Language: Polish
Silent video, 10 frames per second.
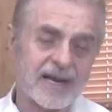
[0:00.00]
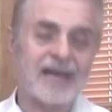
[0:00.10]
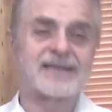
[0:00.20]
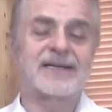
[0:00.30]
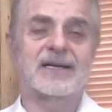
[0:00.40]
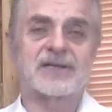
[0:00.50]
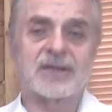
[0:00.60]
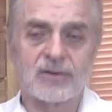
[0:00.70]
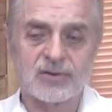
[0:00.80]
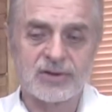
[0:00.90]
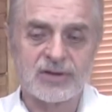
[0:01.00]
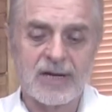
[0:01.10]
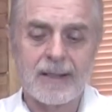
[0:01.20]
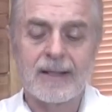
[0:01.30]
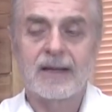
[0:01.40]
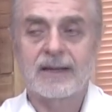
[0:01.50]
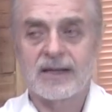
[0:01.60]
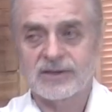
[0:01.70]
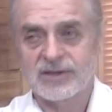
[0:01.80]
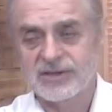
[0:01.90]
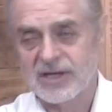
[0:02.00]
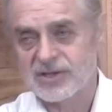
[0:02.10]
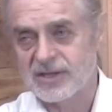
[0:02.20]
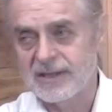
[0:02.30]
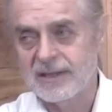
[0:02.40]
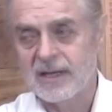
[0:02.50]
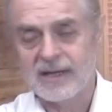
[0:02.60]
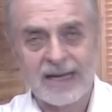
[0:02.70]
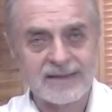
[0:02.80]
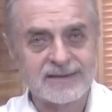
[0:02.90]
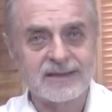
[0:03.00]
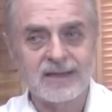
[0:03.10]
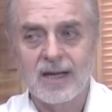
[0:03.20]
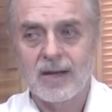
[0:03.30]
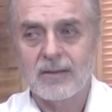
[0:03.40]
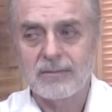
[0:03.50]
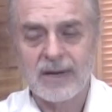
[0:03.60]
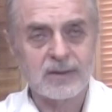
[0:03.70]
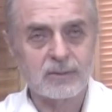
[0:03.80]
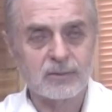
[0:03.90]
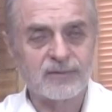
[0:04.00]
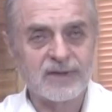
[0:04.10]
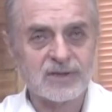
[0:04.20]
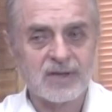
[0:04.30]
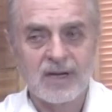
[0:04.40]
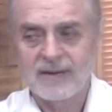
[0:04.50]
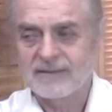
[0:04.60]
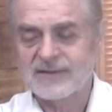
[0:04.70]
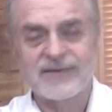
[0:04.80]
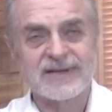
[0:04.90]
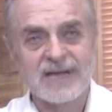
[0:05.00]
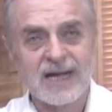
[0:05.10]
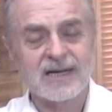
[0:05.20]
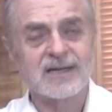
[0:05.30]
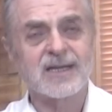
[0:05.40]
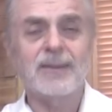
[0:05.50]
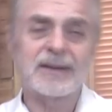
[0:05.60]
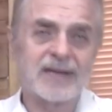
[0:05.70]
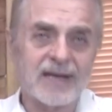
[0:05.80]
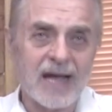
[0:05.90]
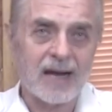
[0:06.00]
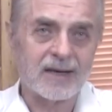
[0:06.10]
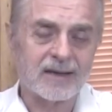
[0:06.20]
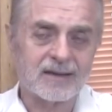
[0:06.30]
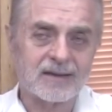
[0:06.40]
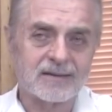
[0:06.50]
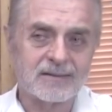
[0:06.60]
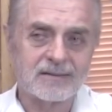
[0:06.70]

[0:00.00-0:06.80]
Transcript: kreacje naszego życia, nasze ścieżki kreacji biegną również w sferach niematerialnych.